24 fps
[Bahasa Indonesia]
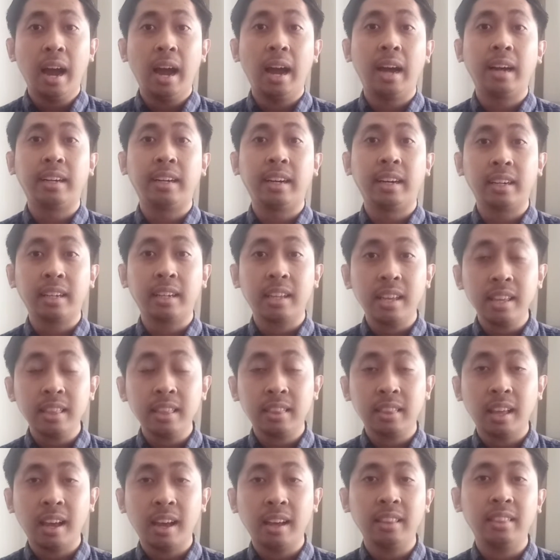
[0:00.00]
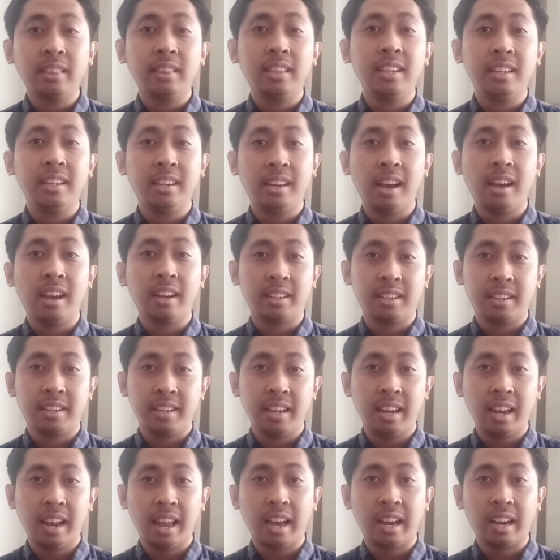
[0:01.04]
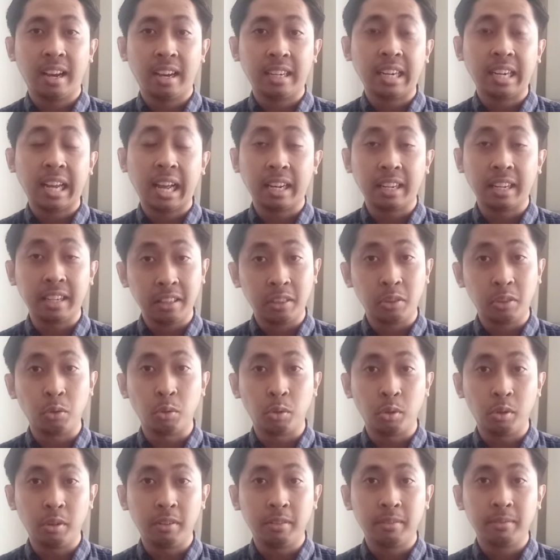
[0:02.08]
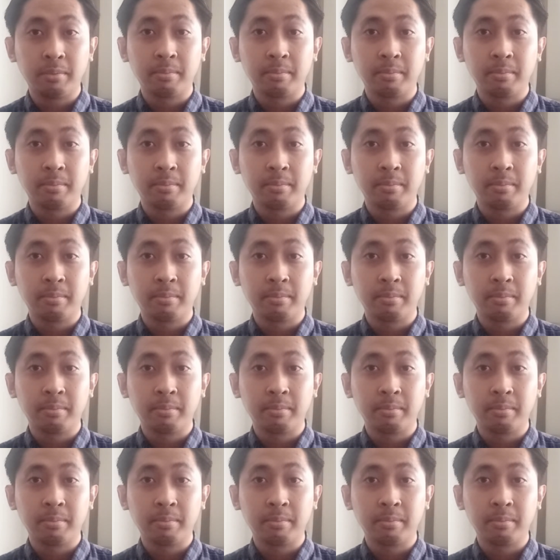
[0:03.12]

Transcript: agar kita tidak kehilangan hal itu